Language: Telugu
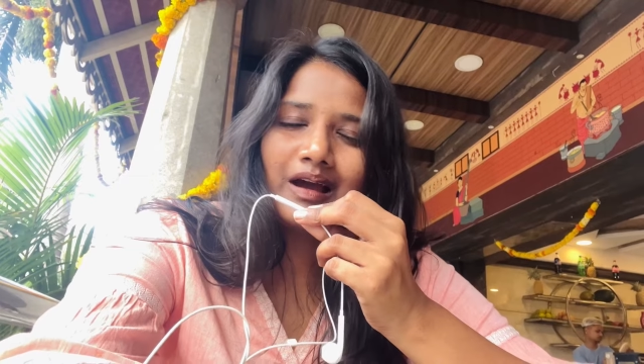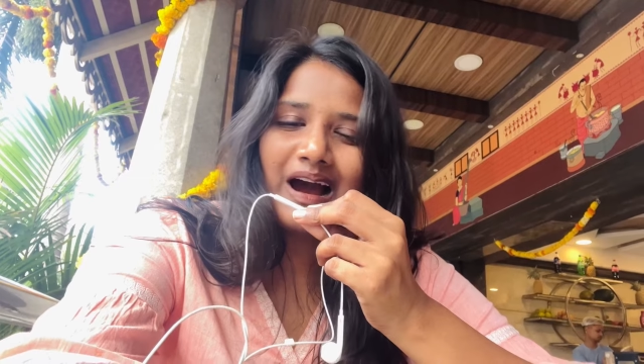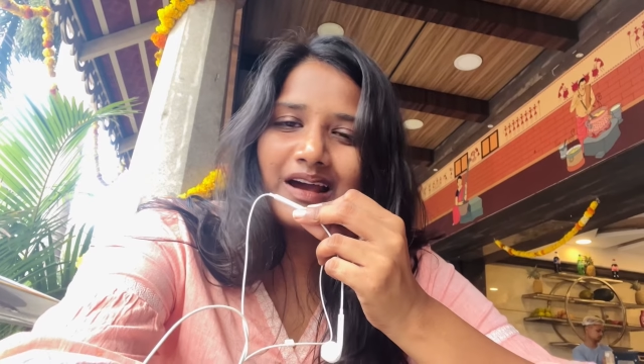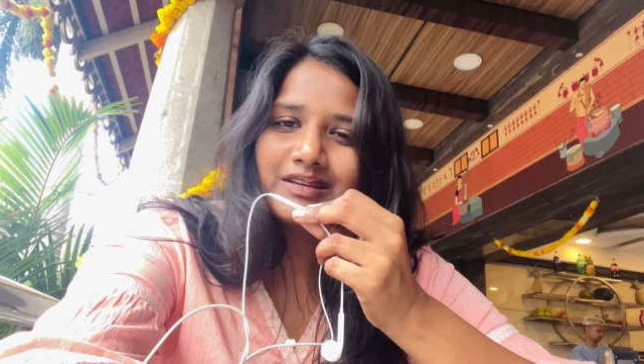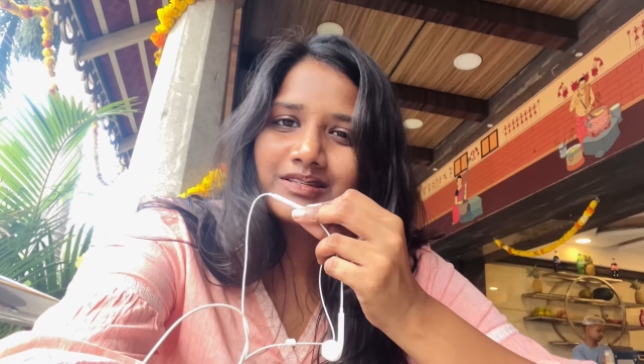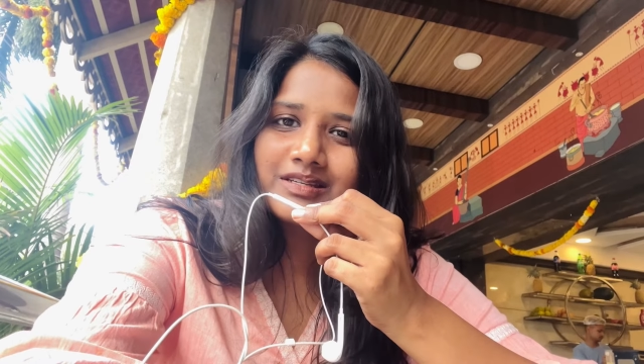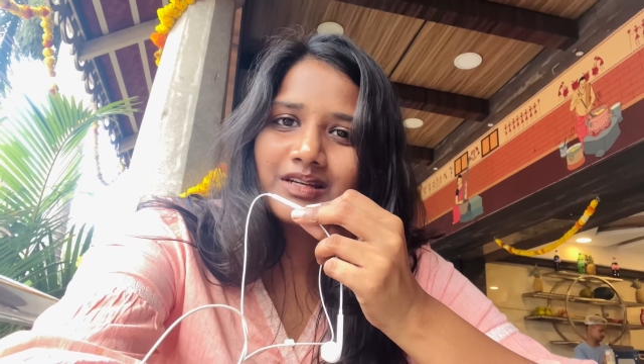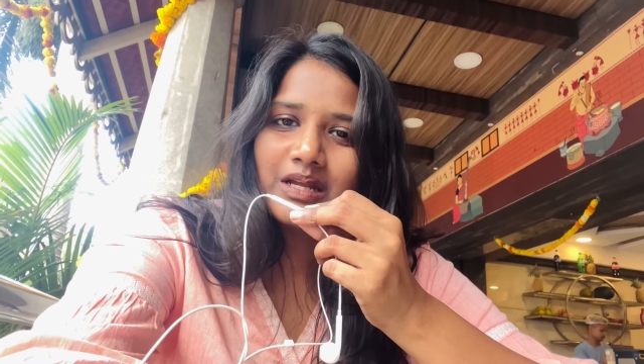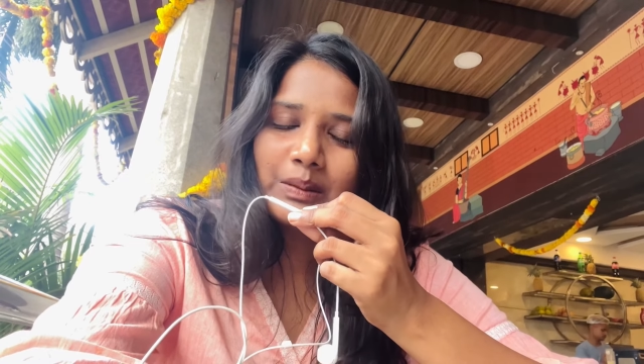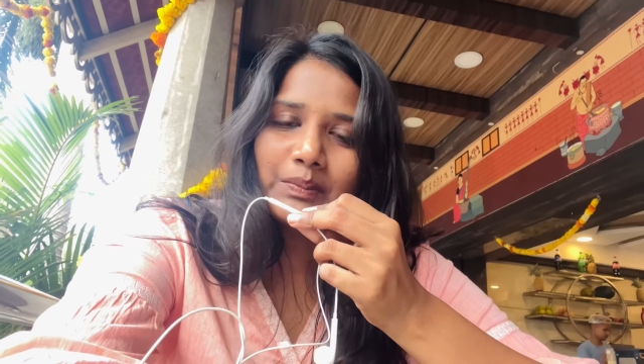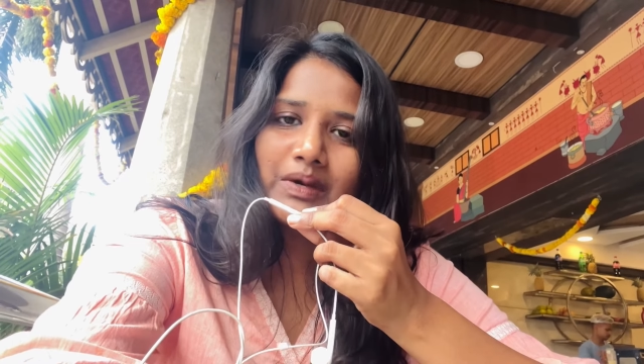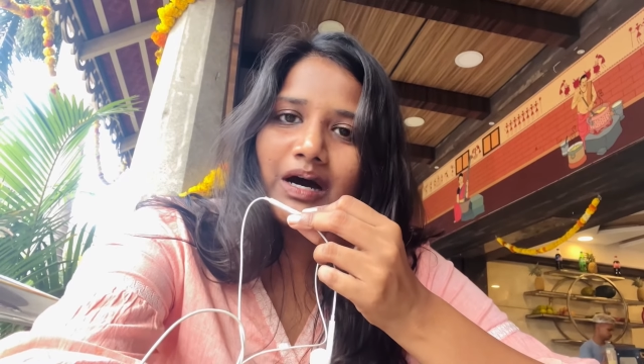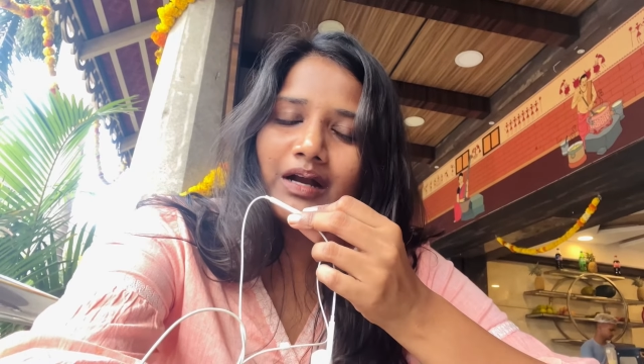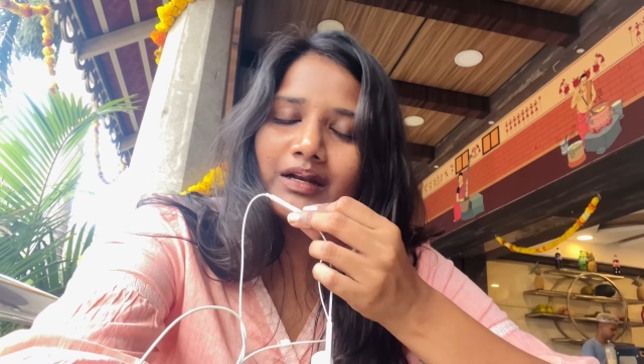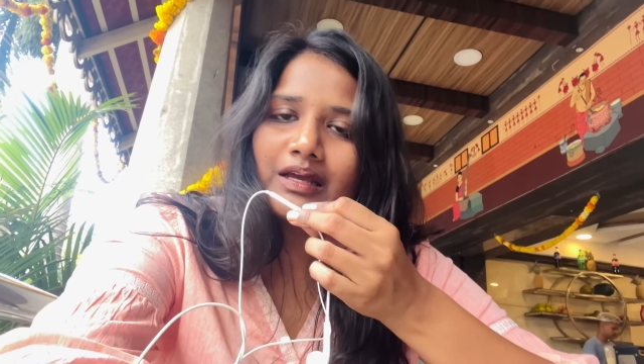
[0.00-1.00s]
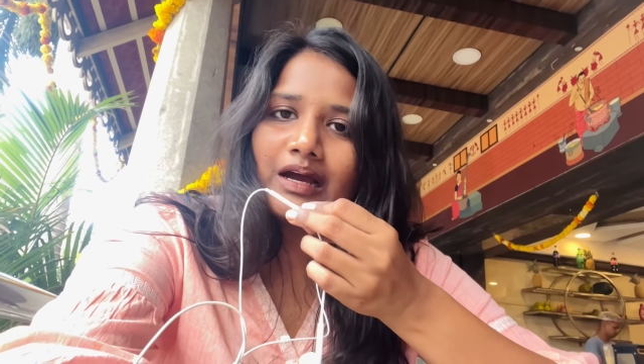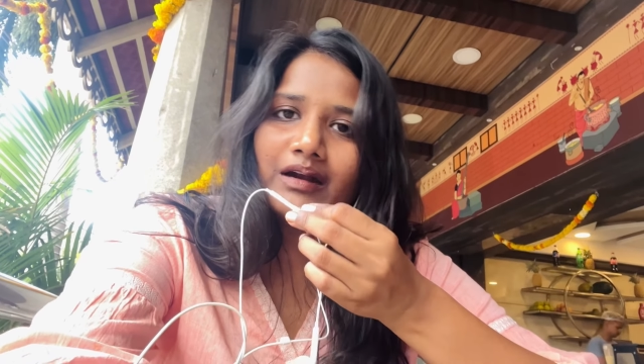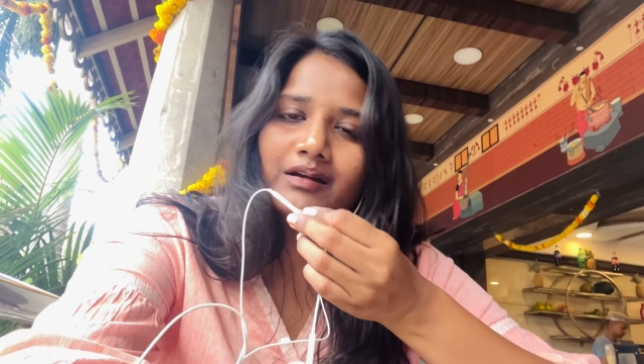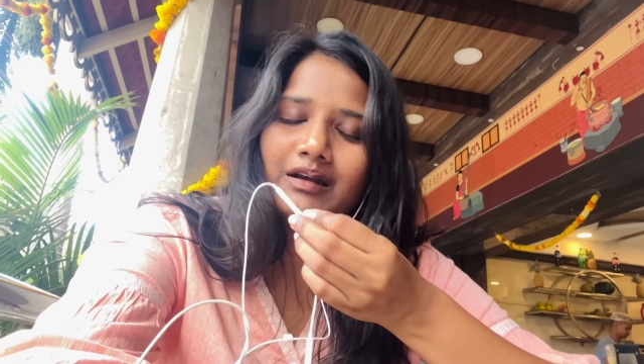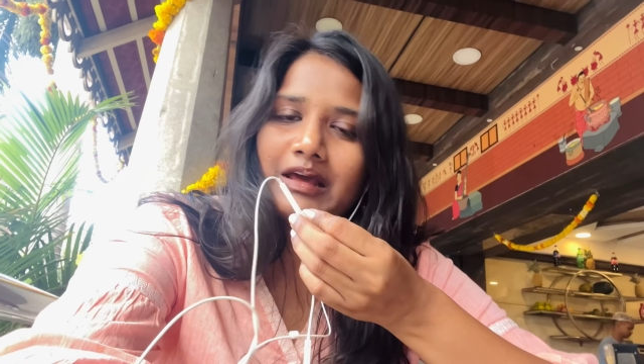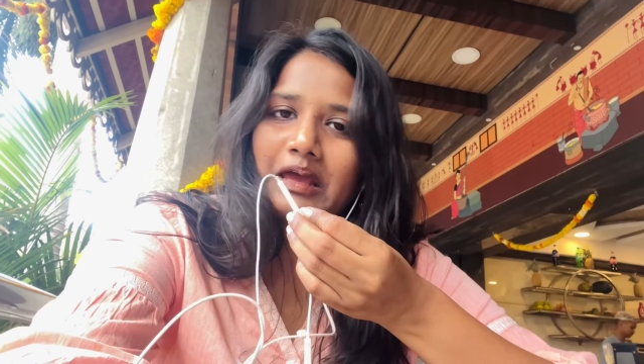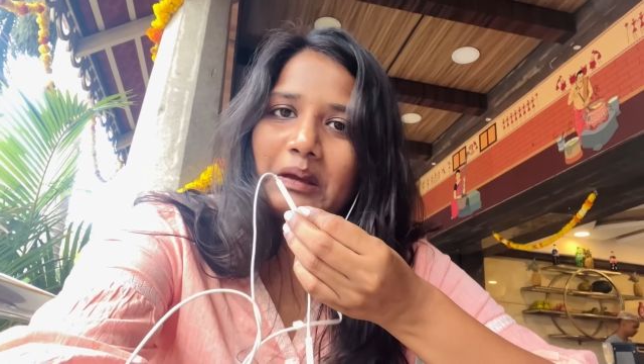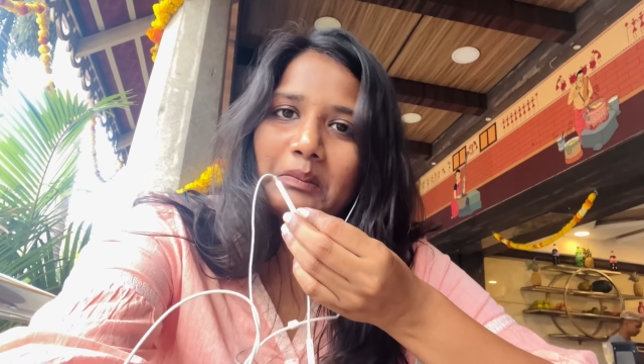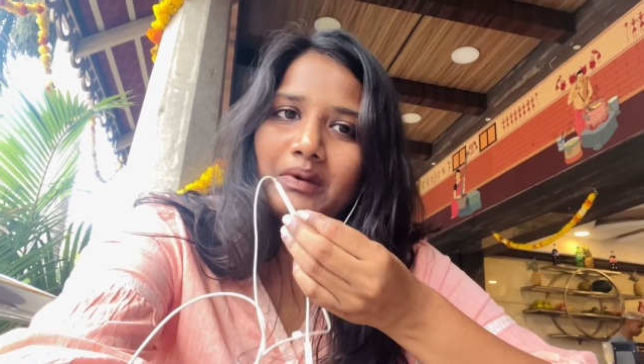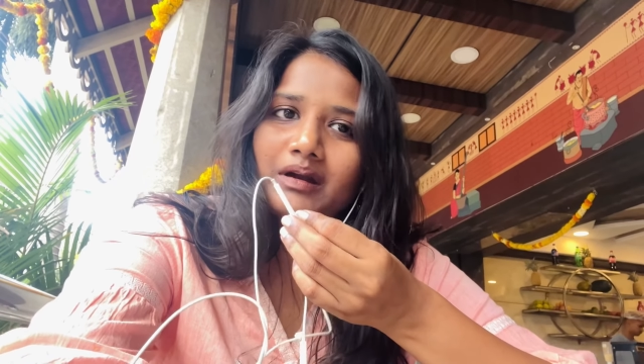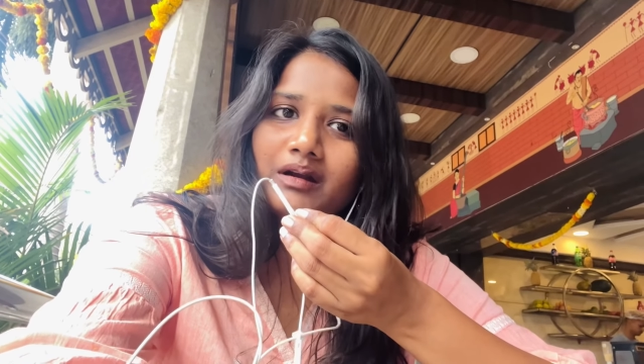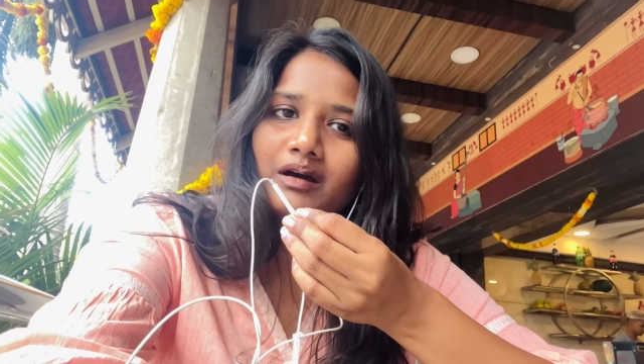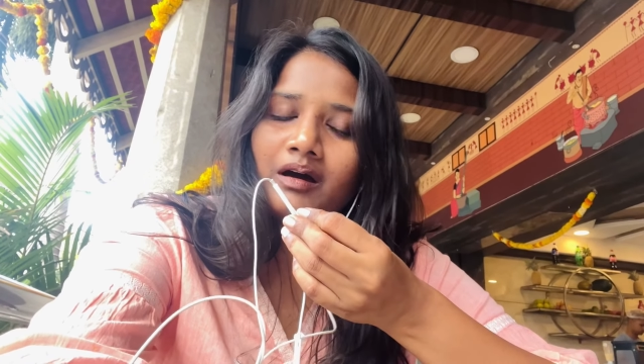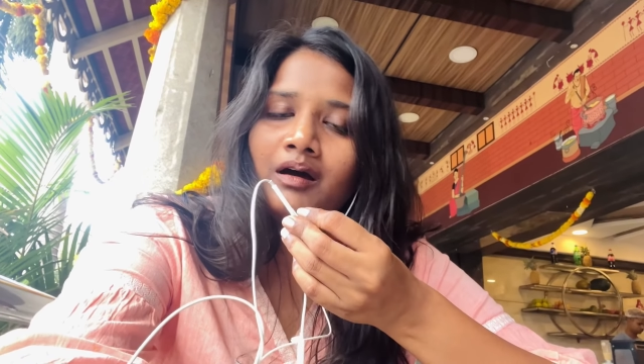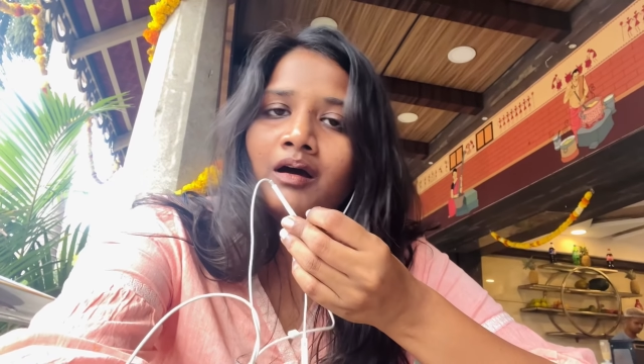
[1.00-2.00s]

ఐస్ క్రీమ్ కానీ అట్లా ఏమన్నా